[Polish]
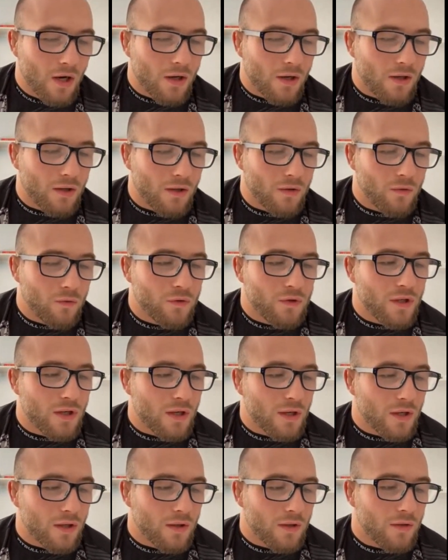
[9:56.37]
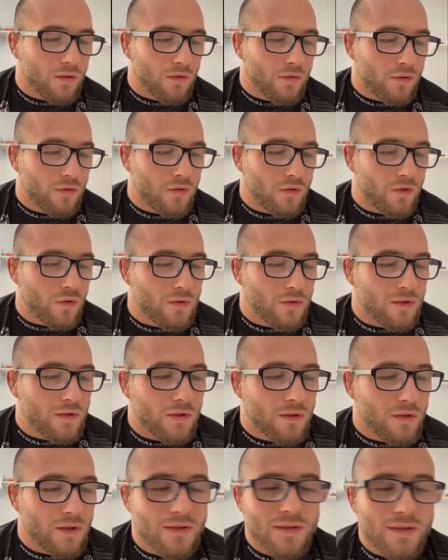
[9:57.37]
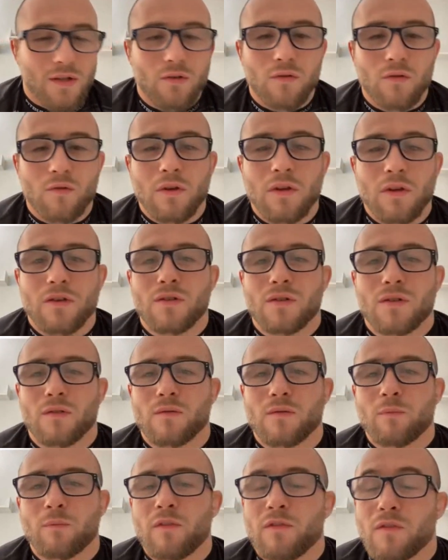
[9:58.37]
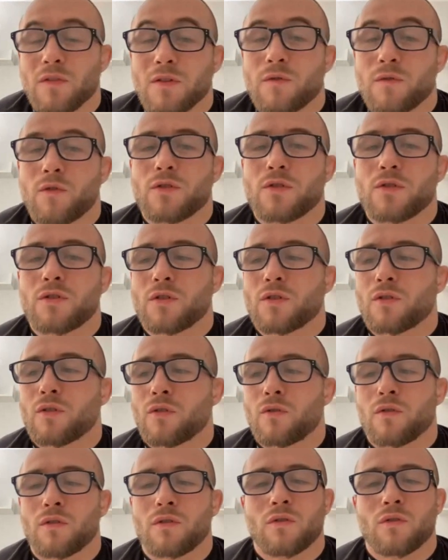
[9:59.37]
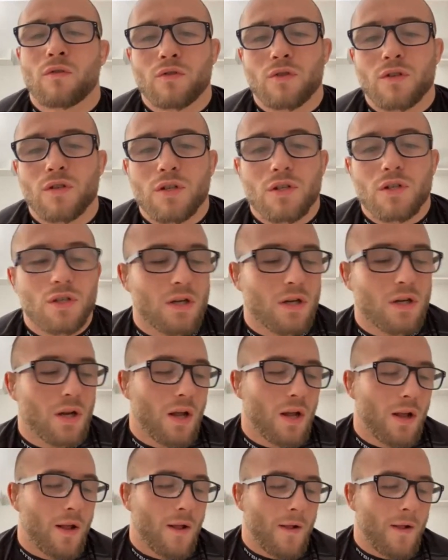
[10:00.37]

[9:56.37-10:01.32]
e, ludzie chcą z tego jakieś tam pewnie stworzyć e, korzyści,